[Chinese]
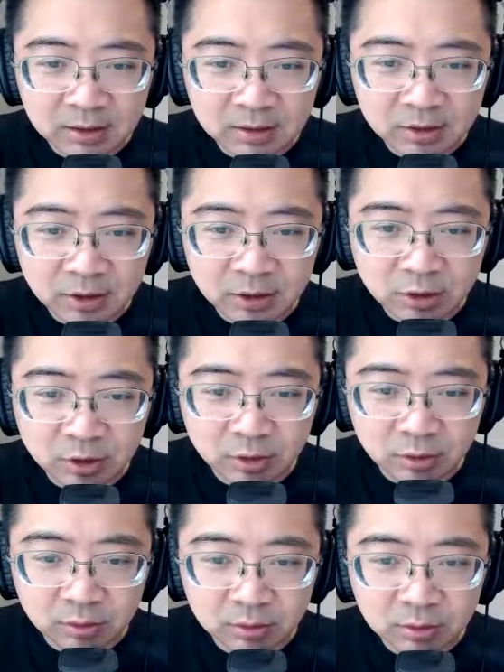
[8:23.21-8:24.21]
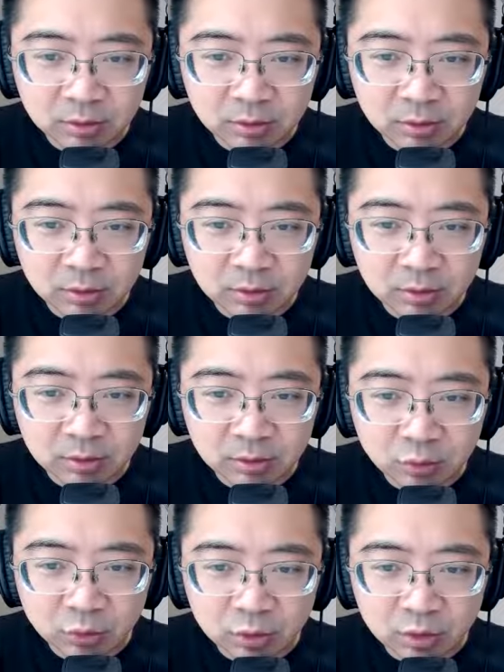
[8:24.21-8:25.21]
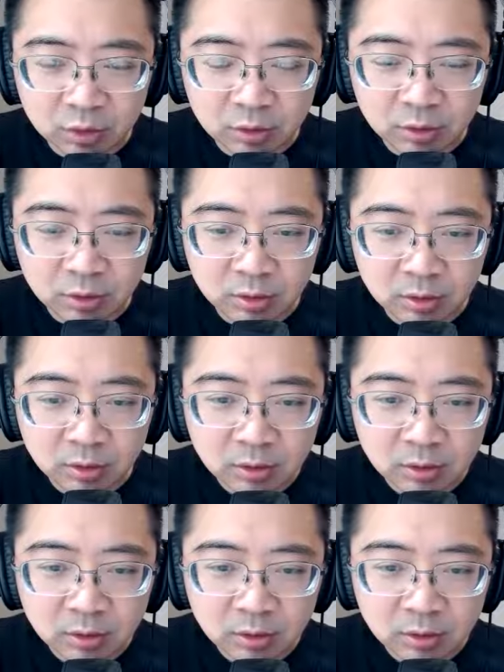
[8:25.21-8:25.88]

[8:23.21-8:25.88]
是这种，就是